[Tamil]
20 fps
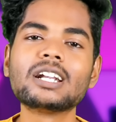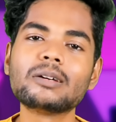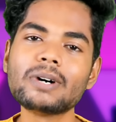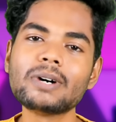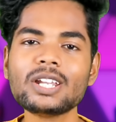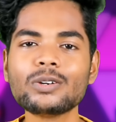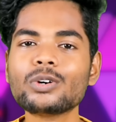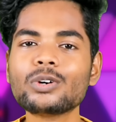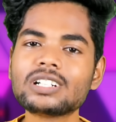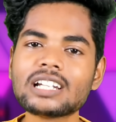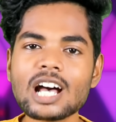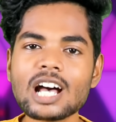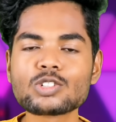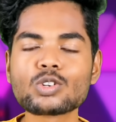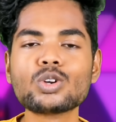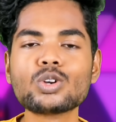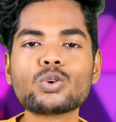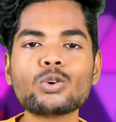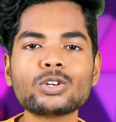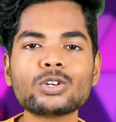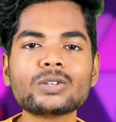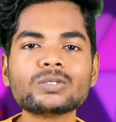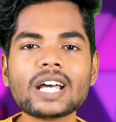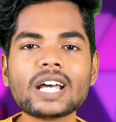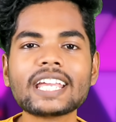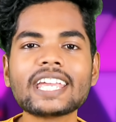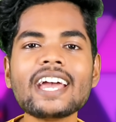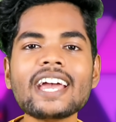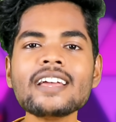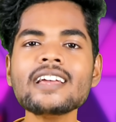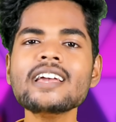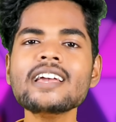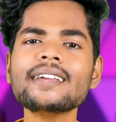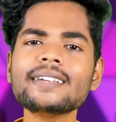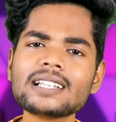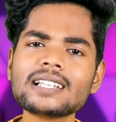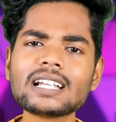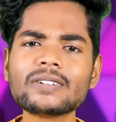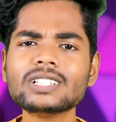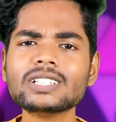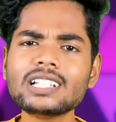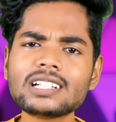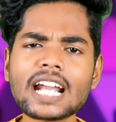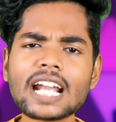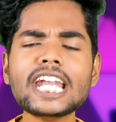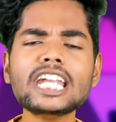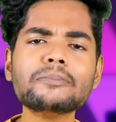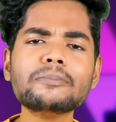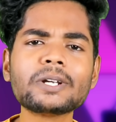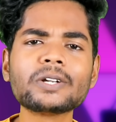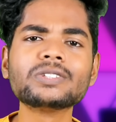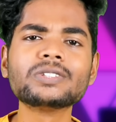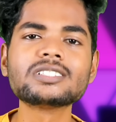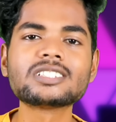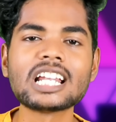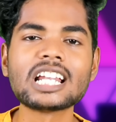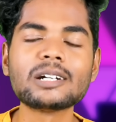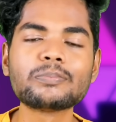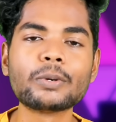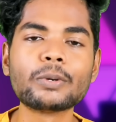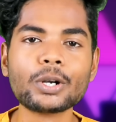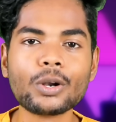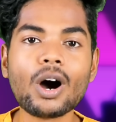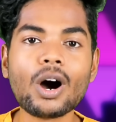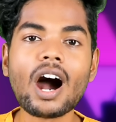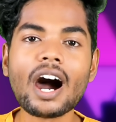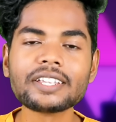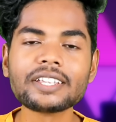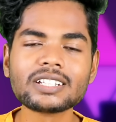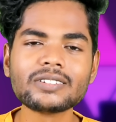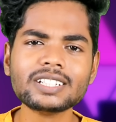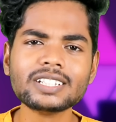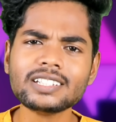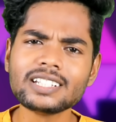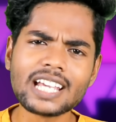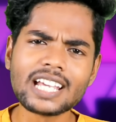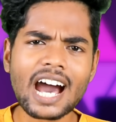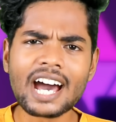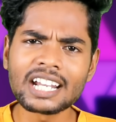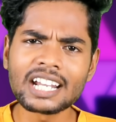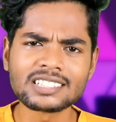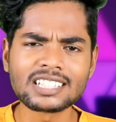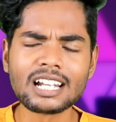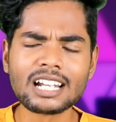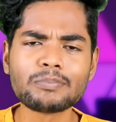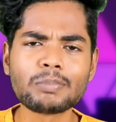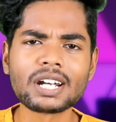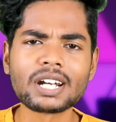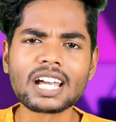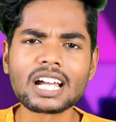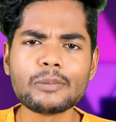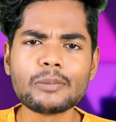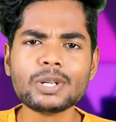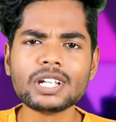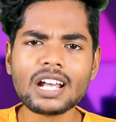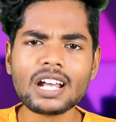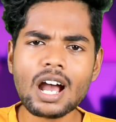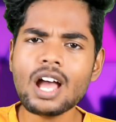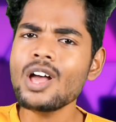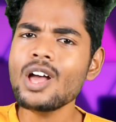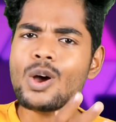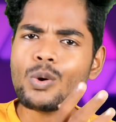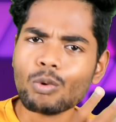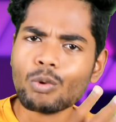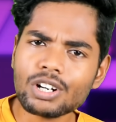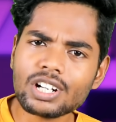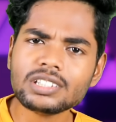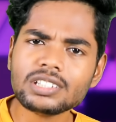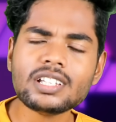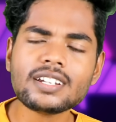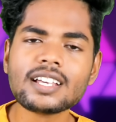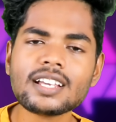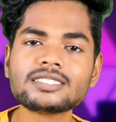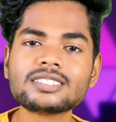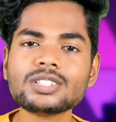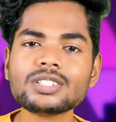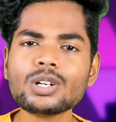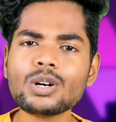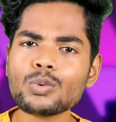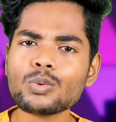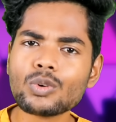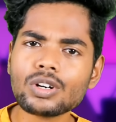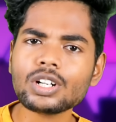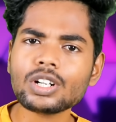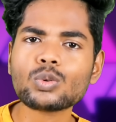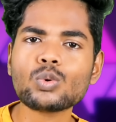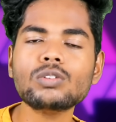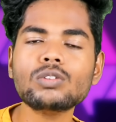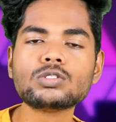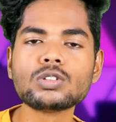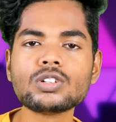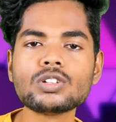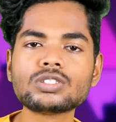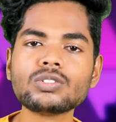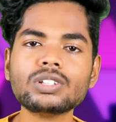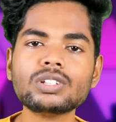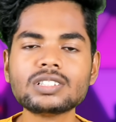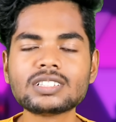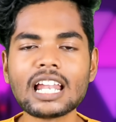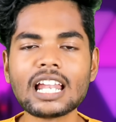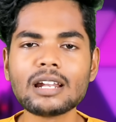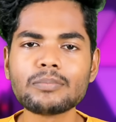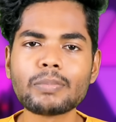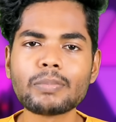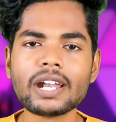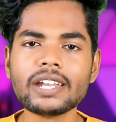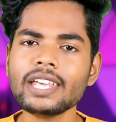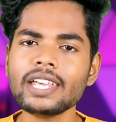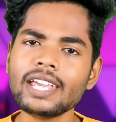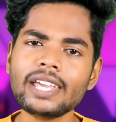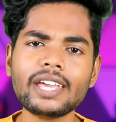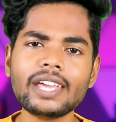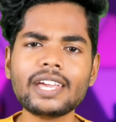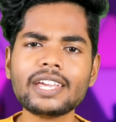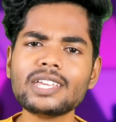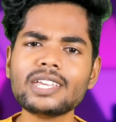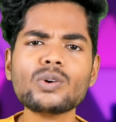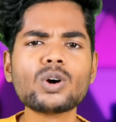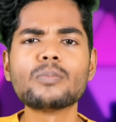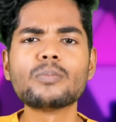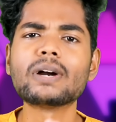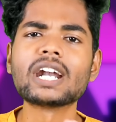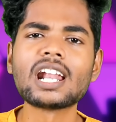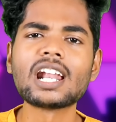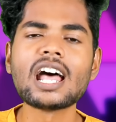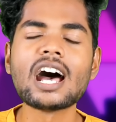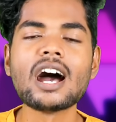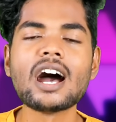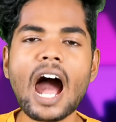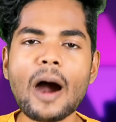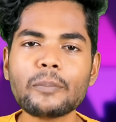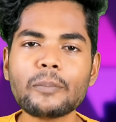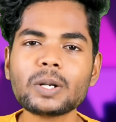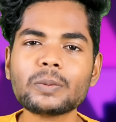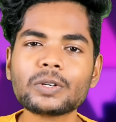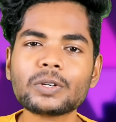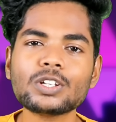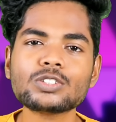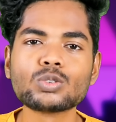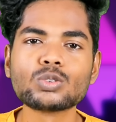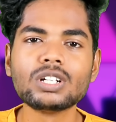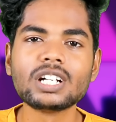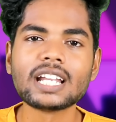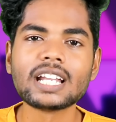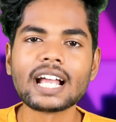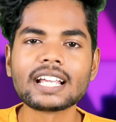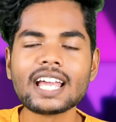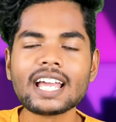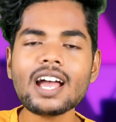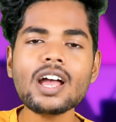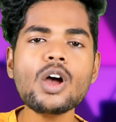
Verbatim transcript: பண்ற மாதிரி ஒரு டாஸ்க் ஒன்று கொண்டு வந்தாங்க இதுல வந்து ரெண்டு பேர் வந்து செலக்ட் பண்ணோம் அது வந்து யாரை செலக்ட் பண்ணாங்க அப்படின்னா ஒன்னு தினேஷையும் ஒன்னு கூல் சுரேஷையும் வந்து செலக்ட் பண்ணி இவங்க பண்ணலாம் அப்படின்னு வந்து சொல்லிட்டாங்க